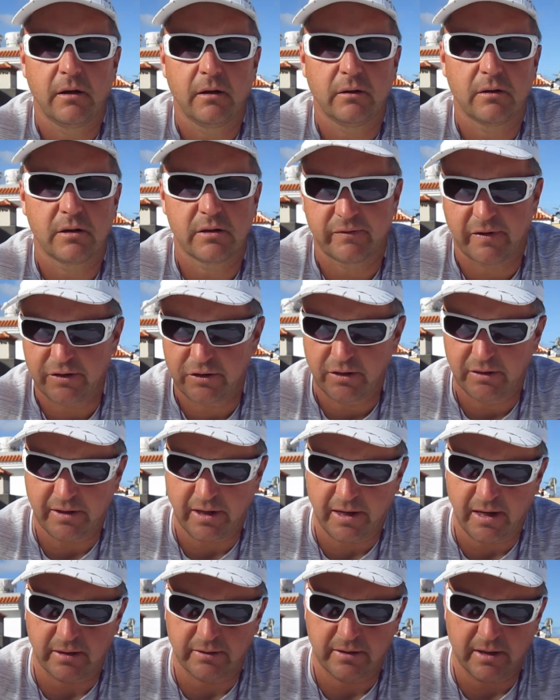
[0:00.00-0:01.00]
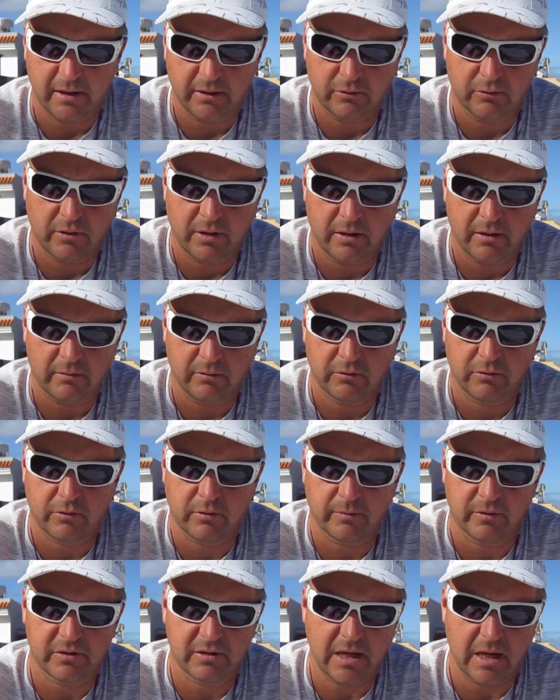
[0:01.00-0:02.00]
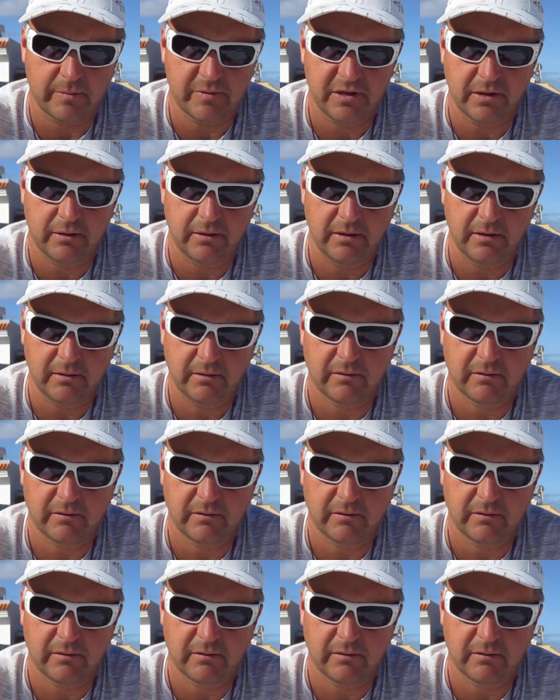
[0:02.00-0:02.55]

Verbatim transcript: To jest właśnie ta jantra, która, którą dostałem z Indii.